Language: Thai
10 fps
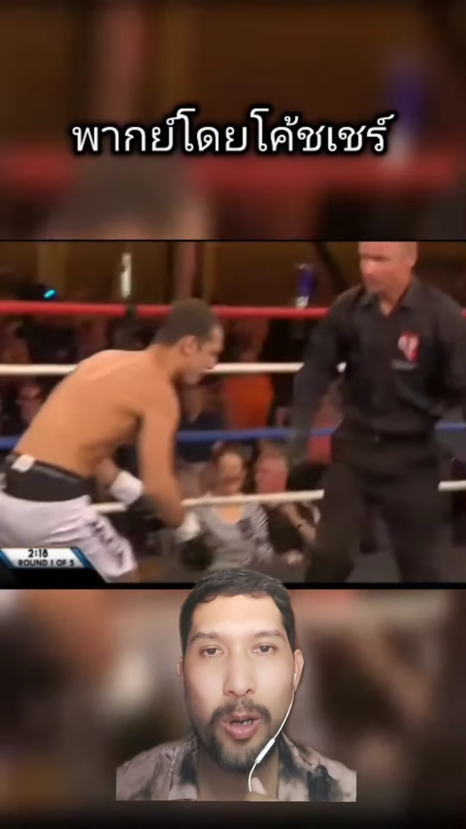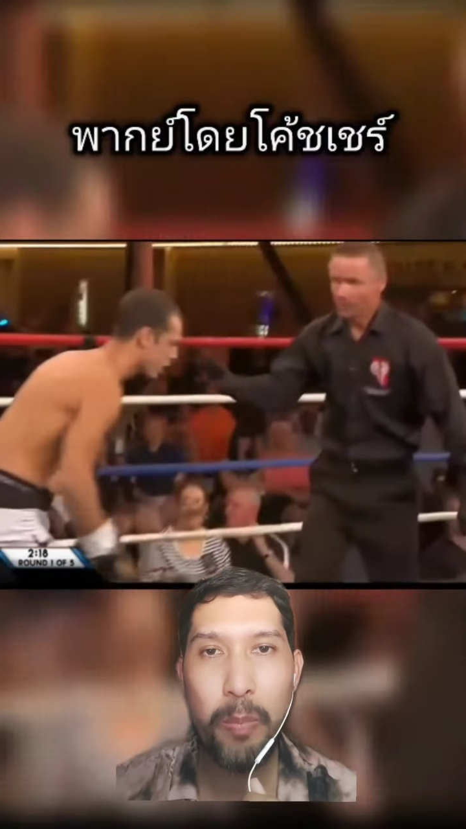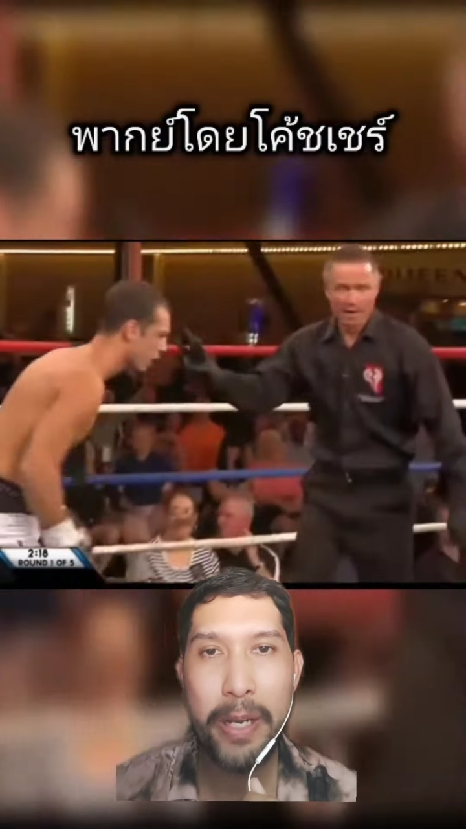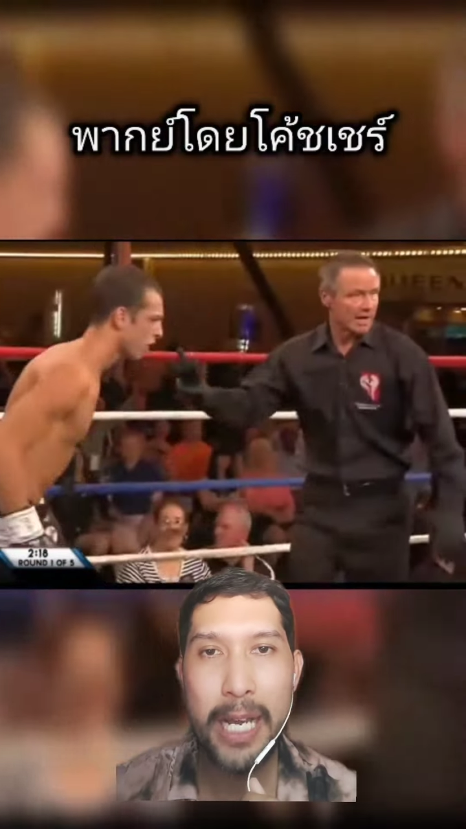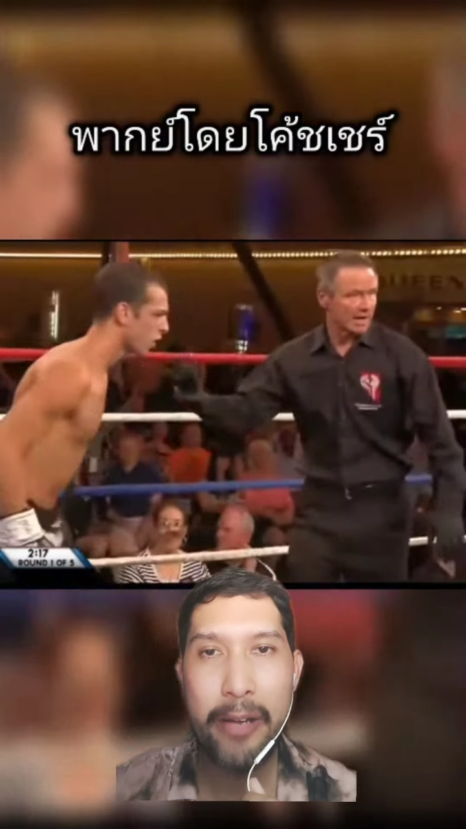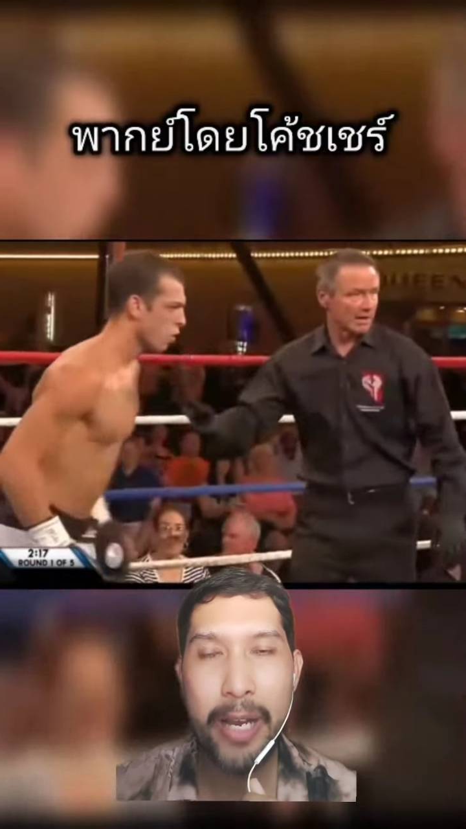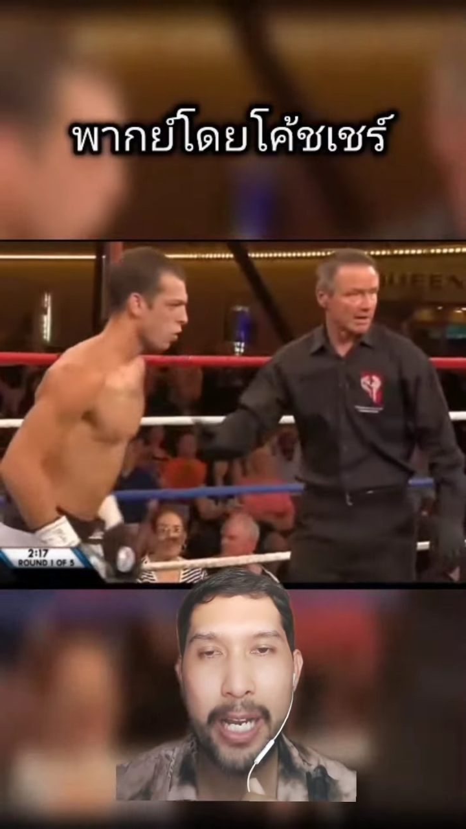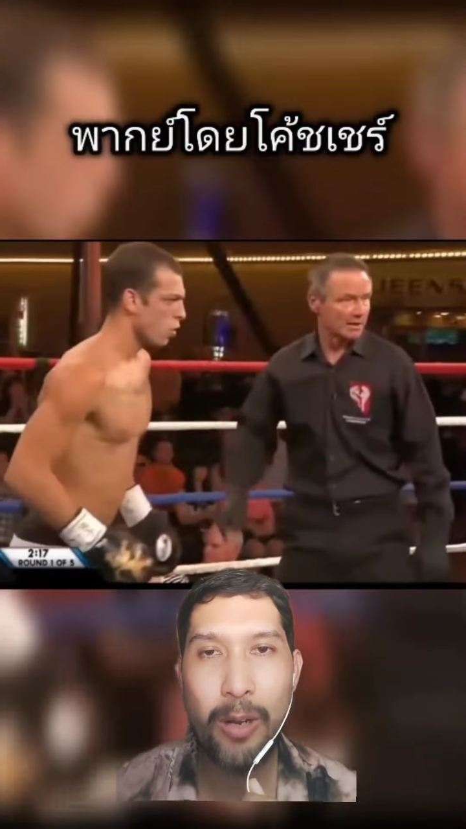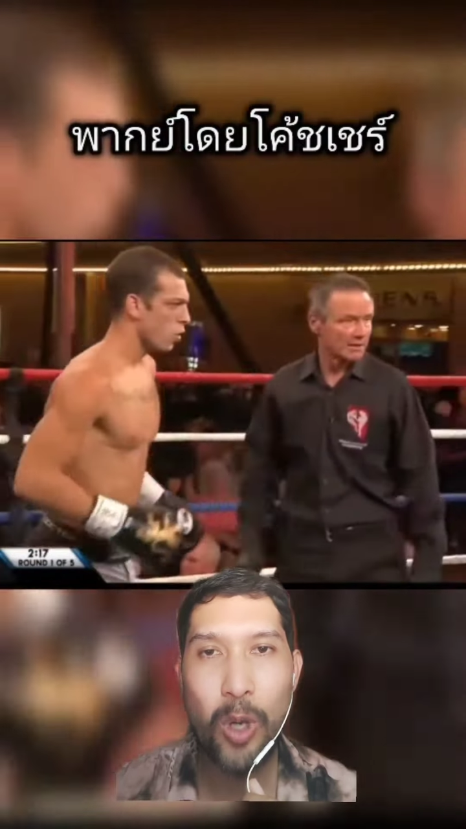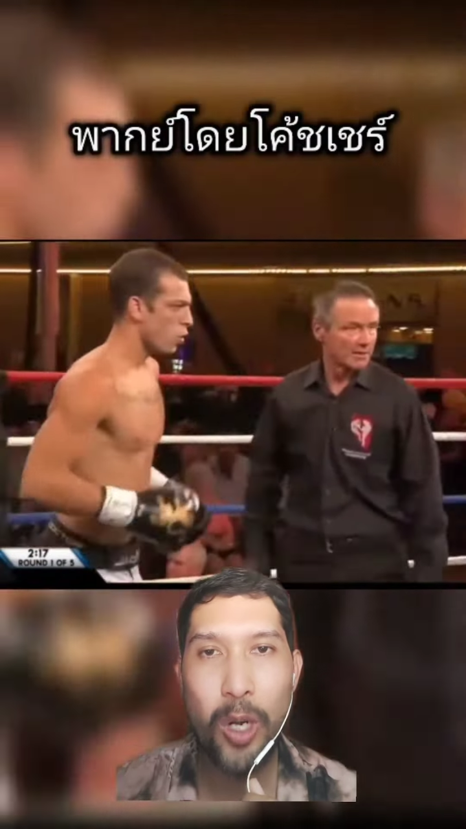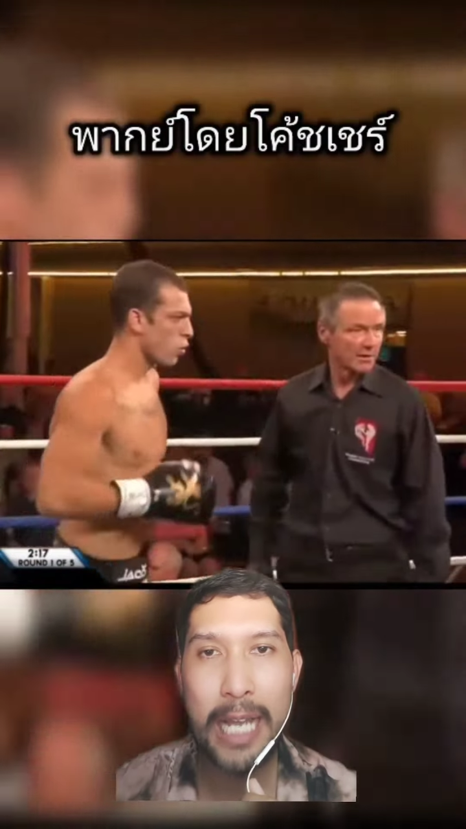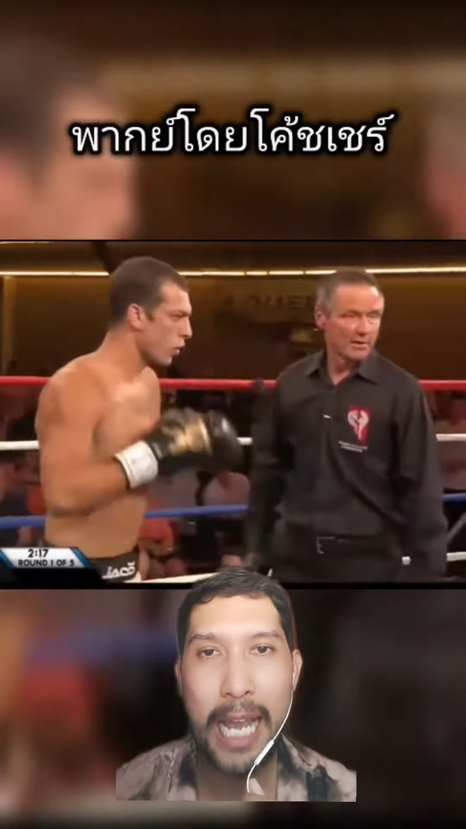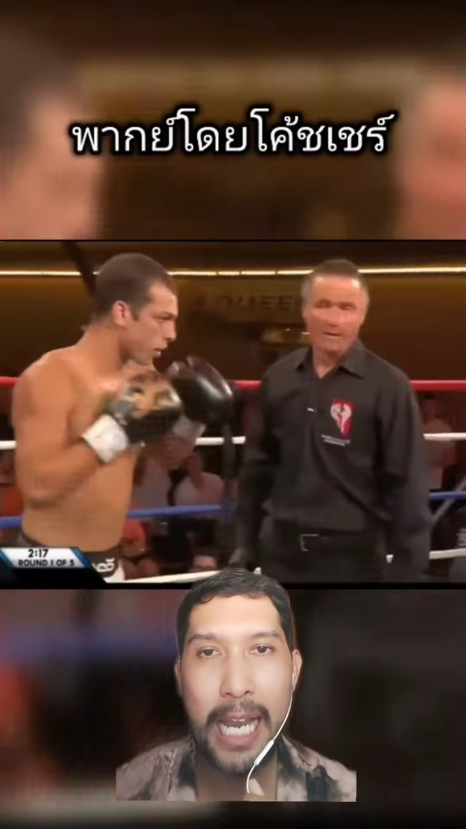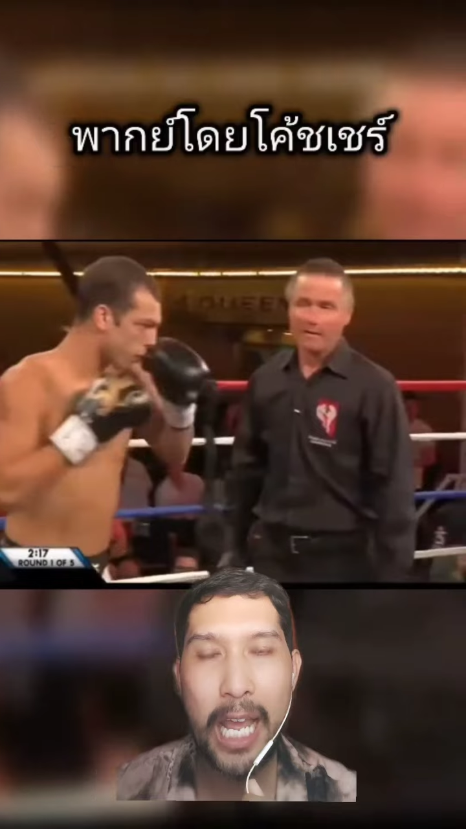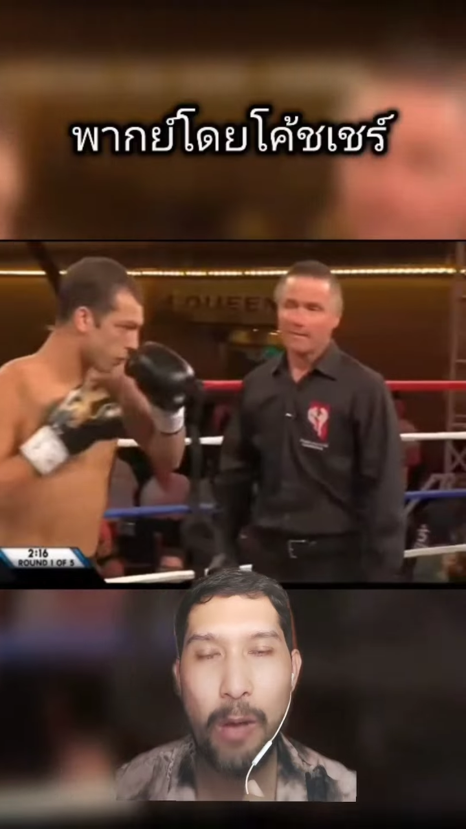ยลงไปนั่งเครงแล้วนอนหงา
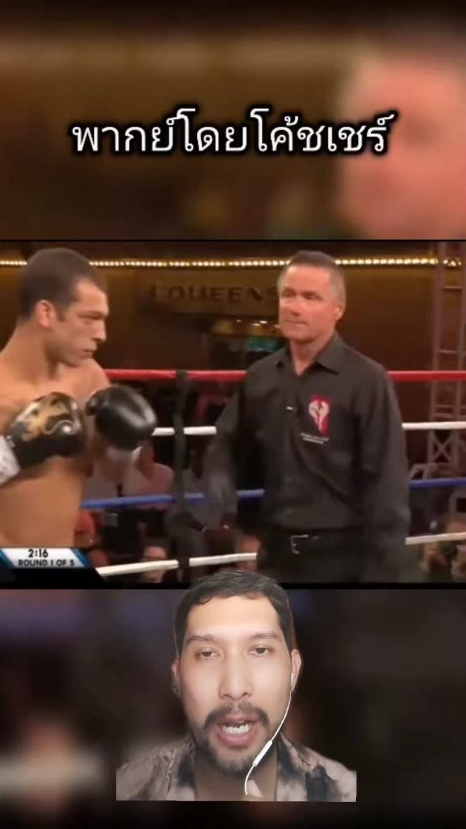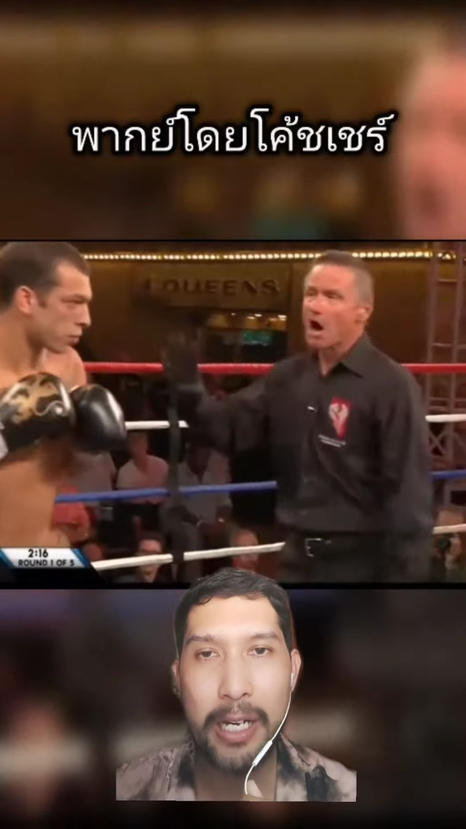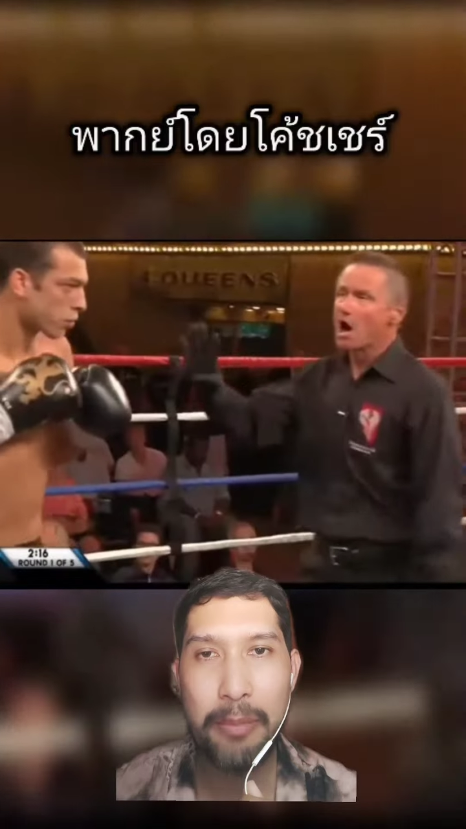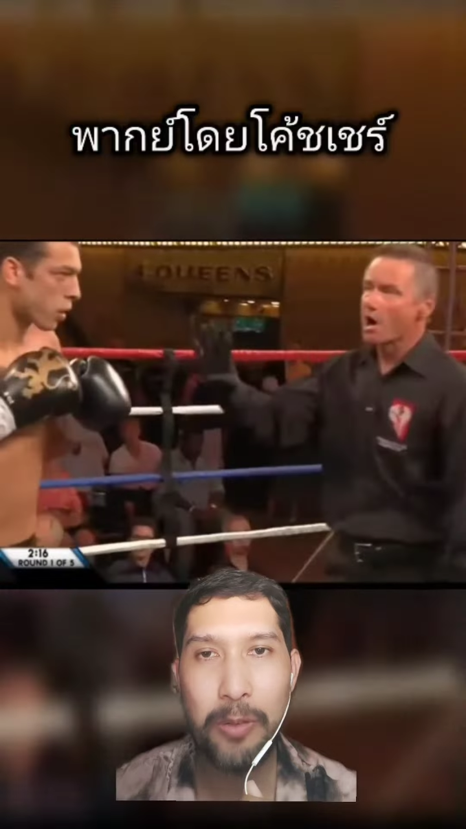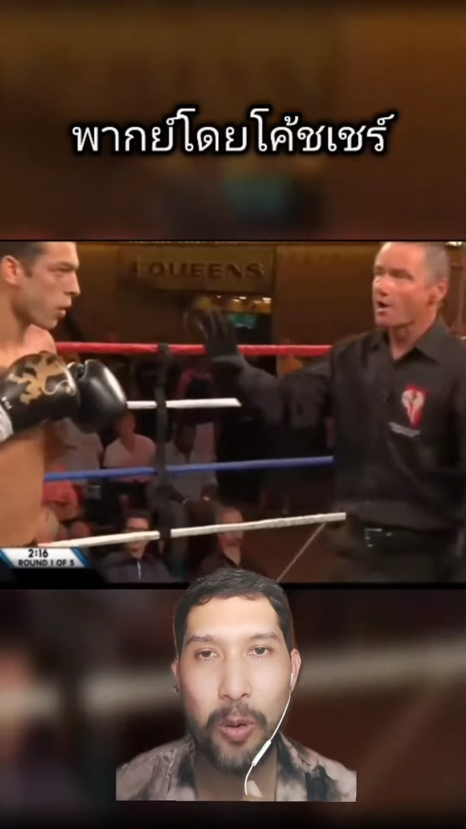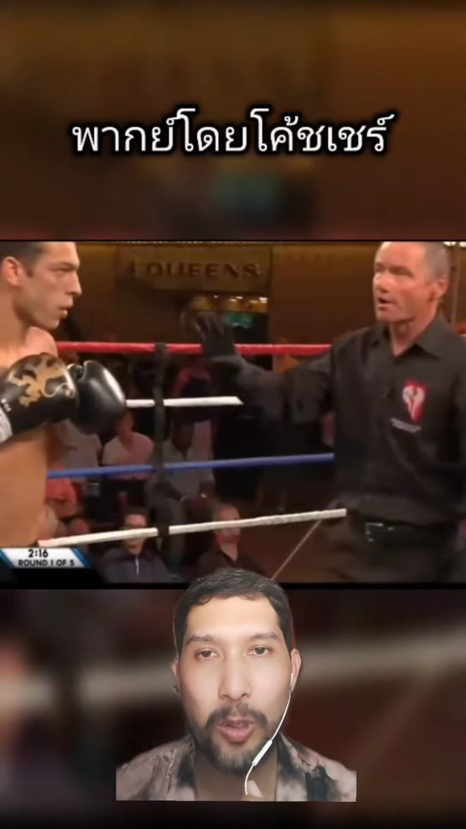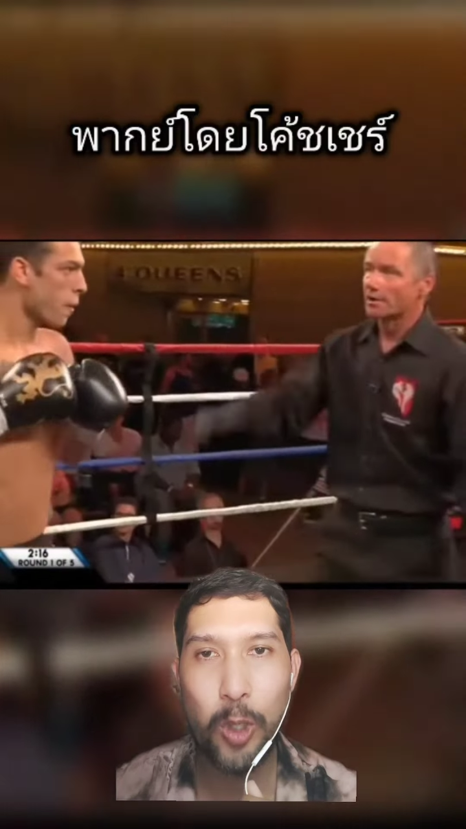ยแล้ววันครับโอ้